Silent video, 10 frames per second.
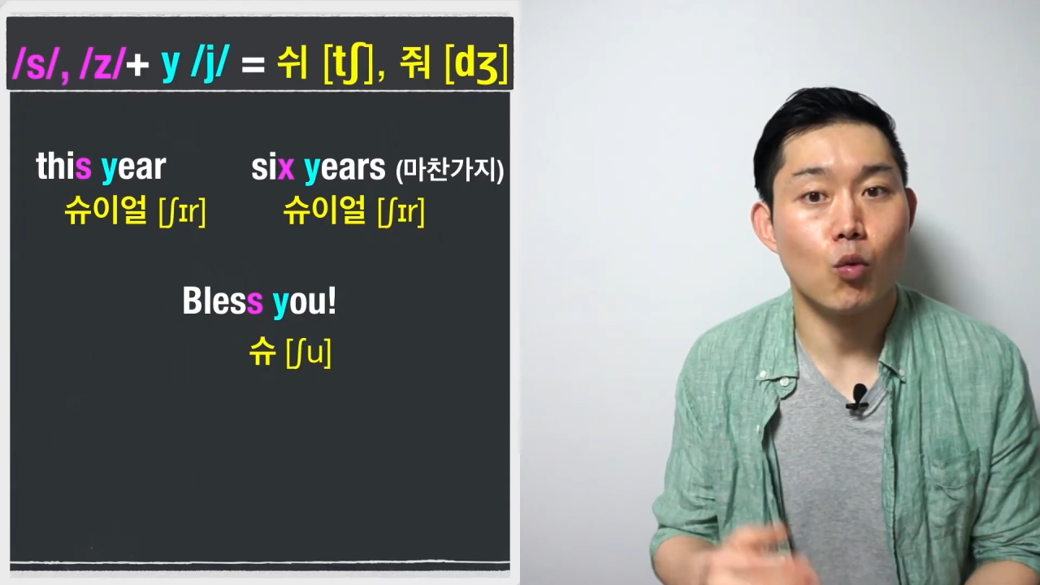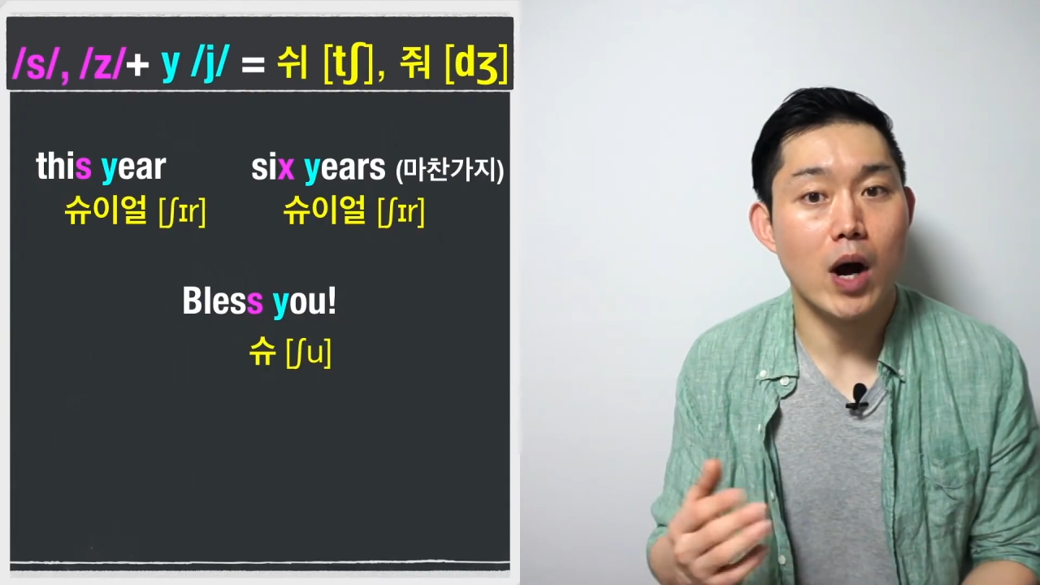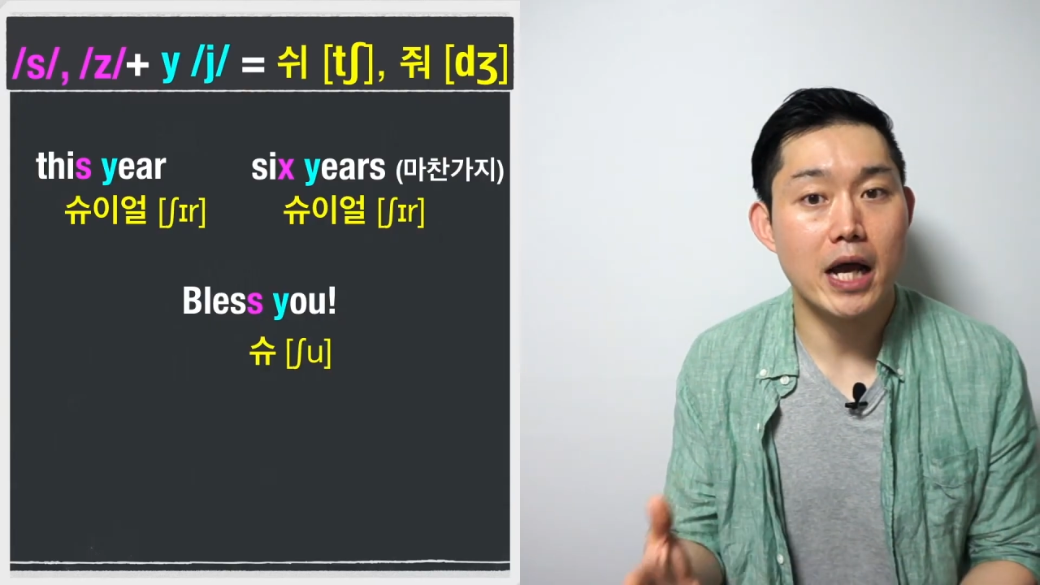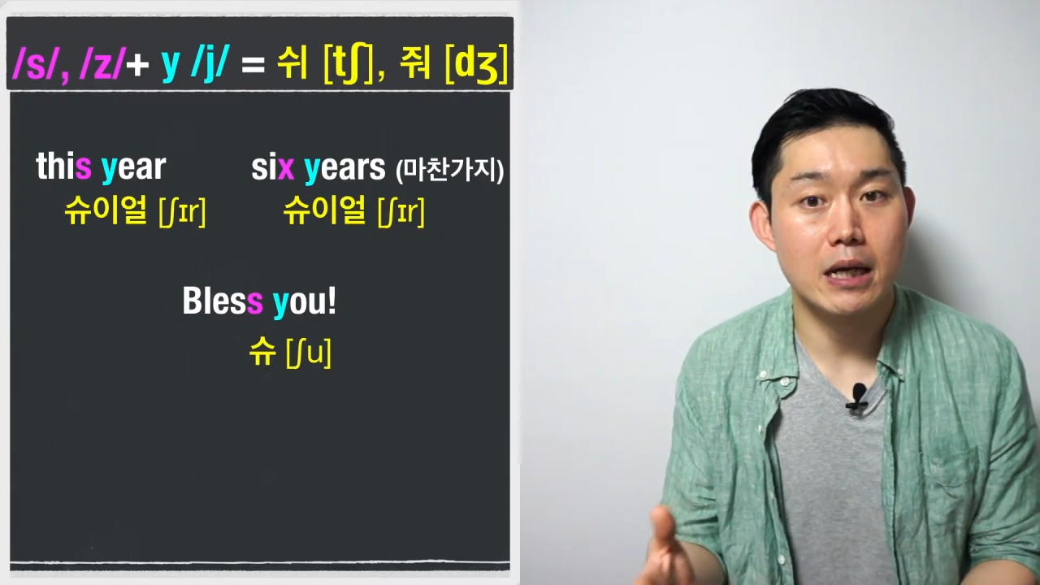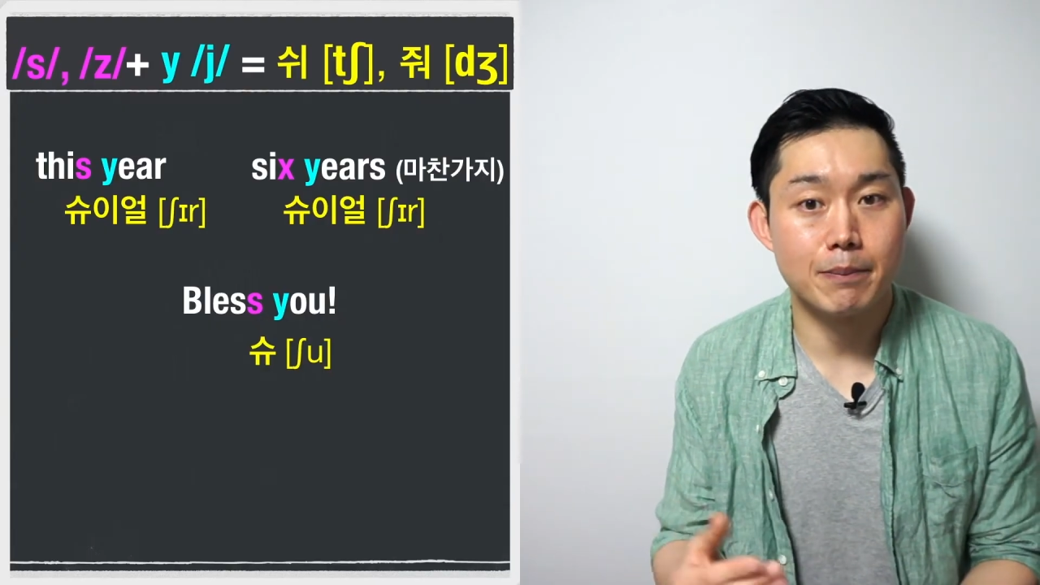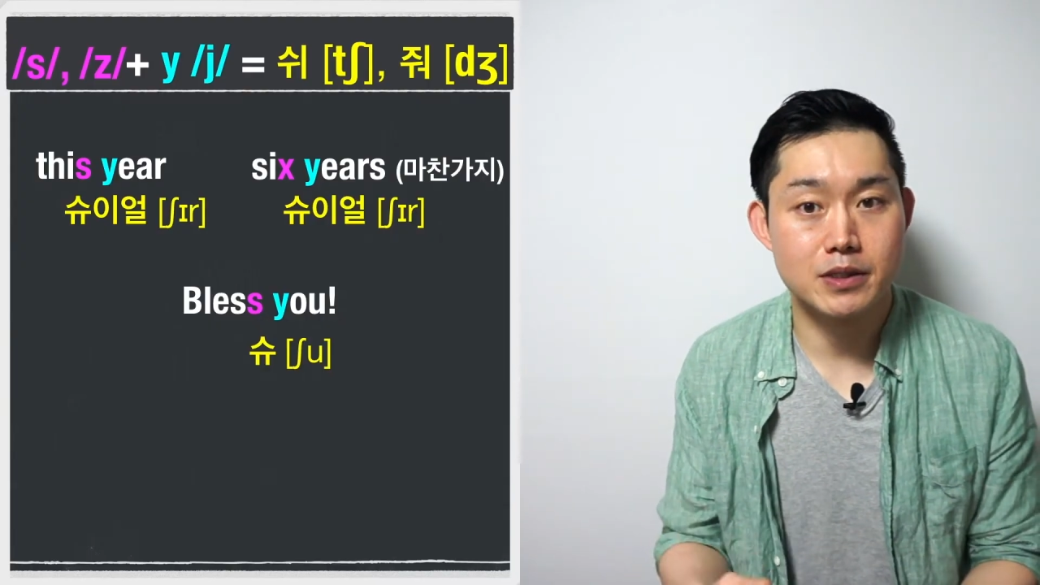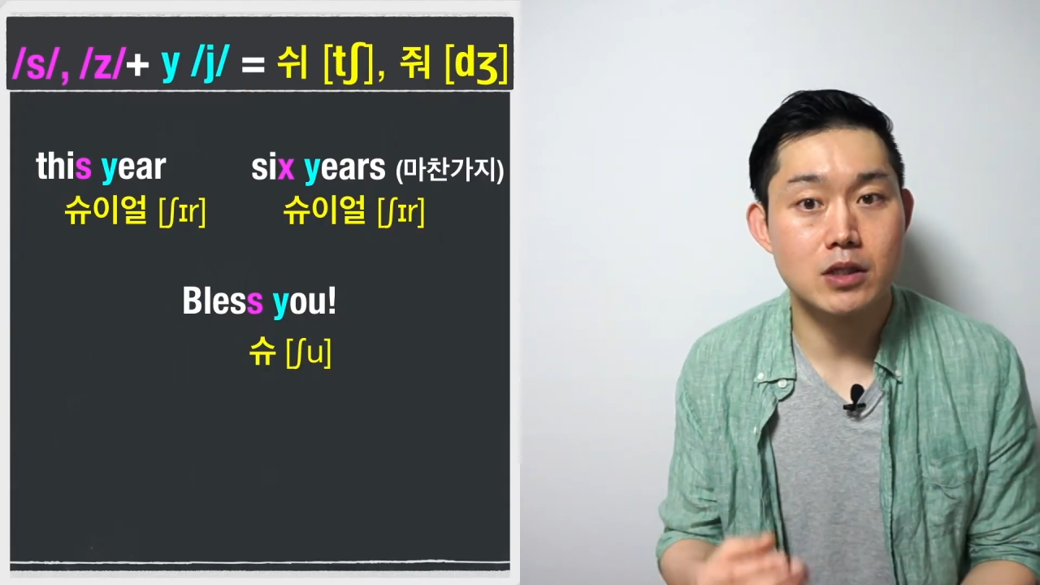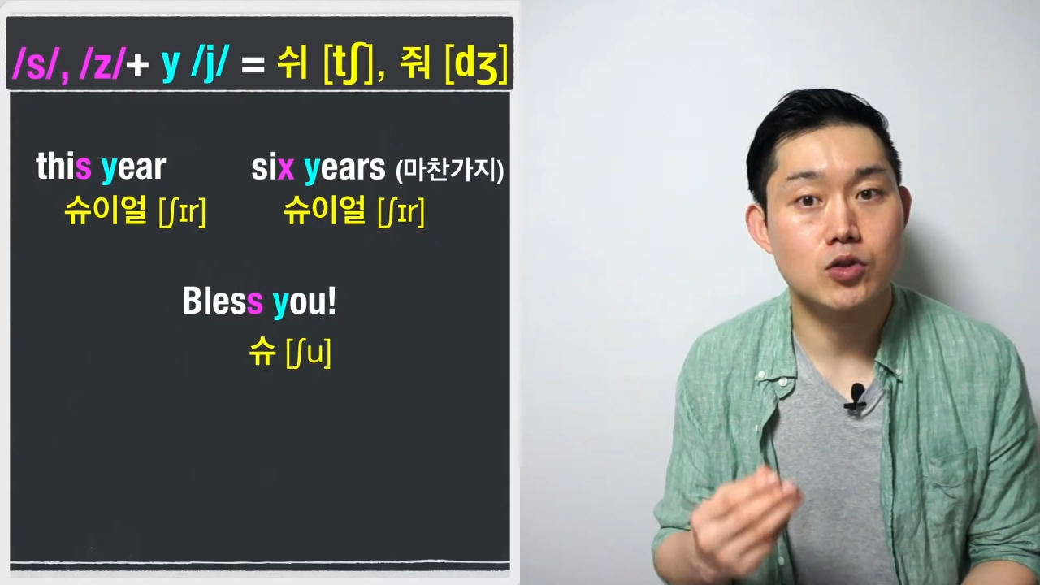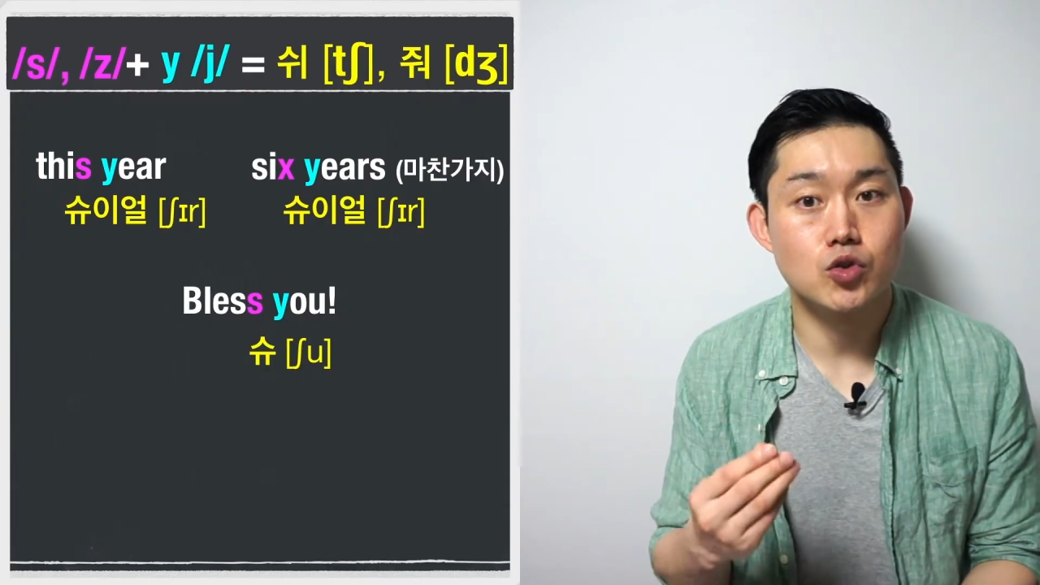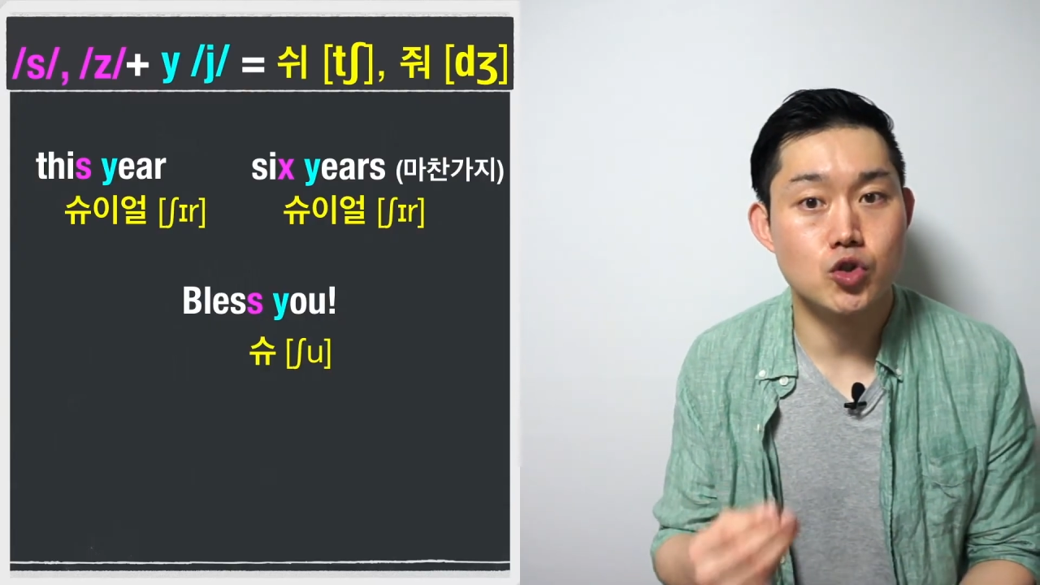y 앞에서